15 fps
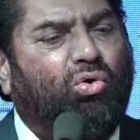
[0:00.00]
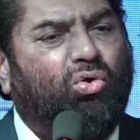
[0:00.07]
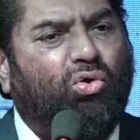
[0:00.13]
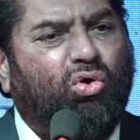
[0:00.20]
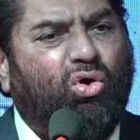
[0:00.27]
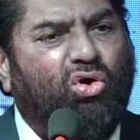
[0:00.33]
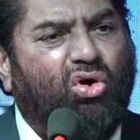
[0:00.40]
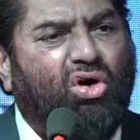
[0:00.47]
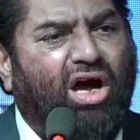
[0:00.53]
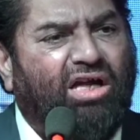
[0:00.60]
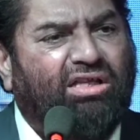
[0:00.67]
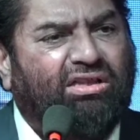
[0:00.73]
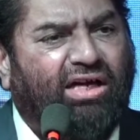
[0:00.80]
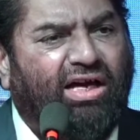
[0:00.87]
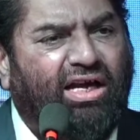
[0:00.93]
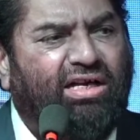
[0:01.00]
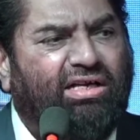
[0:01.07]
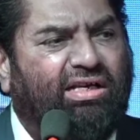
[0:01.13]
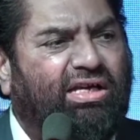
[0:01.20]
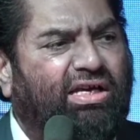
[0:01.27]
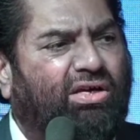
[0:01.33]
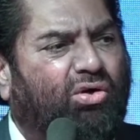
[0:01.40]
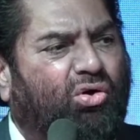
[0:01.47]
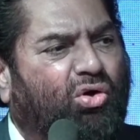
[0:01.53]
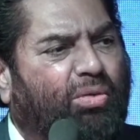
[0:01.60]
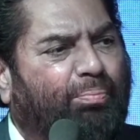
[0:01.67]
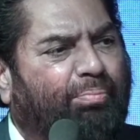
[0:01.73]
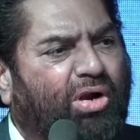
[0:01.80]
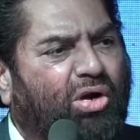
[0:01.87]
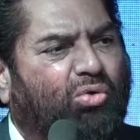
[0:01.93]
उनको अथॉरिटी
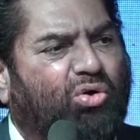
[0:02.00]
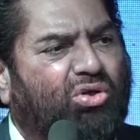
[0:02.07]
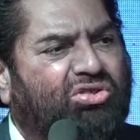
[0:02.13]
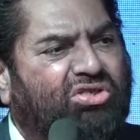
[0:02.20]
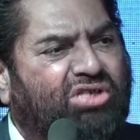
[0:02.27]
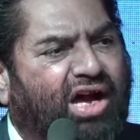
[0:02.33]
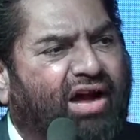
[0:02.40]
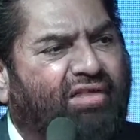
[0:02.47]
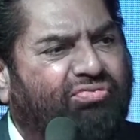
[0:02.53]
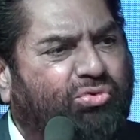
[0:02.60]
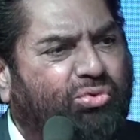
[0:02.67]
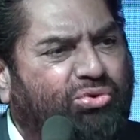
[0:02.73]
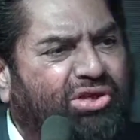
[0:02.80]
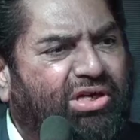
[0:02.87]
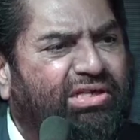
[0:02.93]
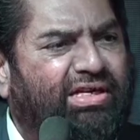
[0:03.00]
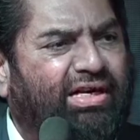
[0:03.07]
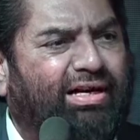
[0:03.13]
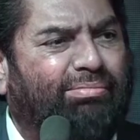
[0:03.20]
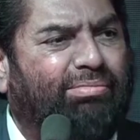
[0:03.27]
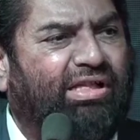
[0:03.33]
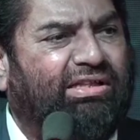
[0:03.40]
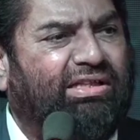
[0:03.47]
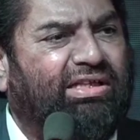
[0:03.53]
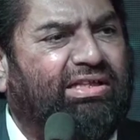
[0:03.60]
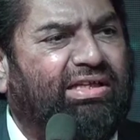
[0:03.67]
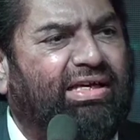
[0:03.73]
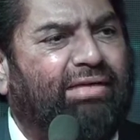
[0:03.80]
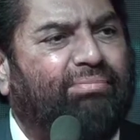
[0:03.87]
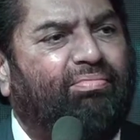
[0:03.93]
और बिल्कुल साफ सुथरी जगह मिलती
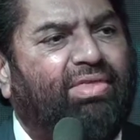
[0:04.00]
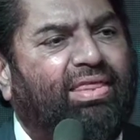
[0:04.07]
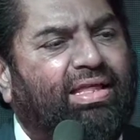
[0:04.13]
थी